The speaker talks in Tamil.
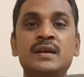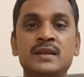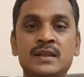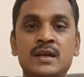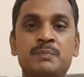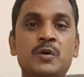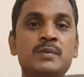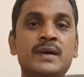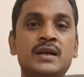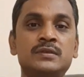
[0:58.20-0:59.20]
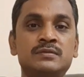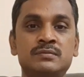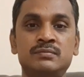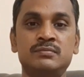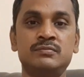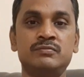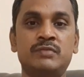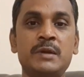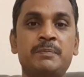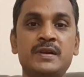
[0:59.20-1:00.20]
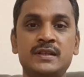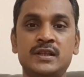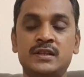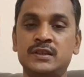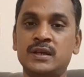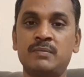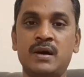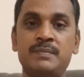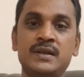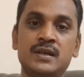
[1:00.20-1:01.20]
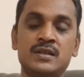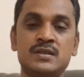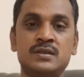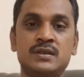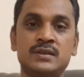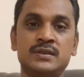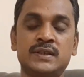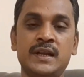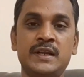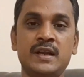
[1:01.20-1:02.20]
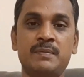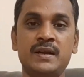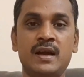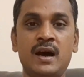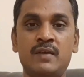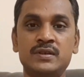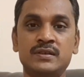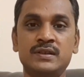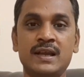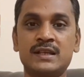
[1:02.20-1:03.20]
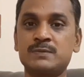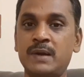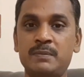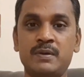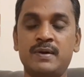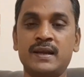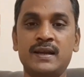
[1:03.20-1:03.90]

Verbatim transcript: இந்த பொன்மகன் வைப்பு நிதி திட்டம் அப்படிங்கிறது கேட்டிங்க அப்படின்னா அவங்க வந்து எக்ஸ்பிளைன் பண்ணுவாங்க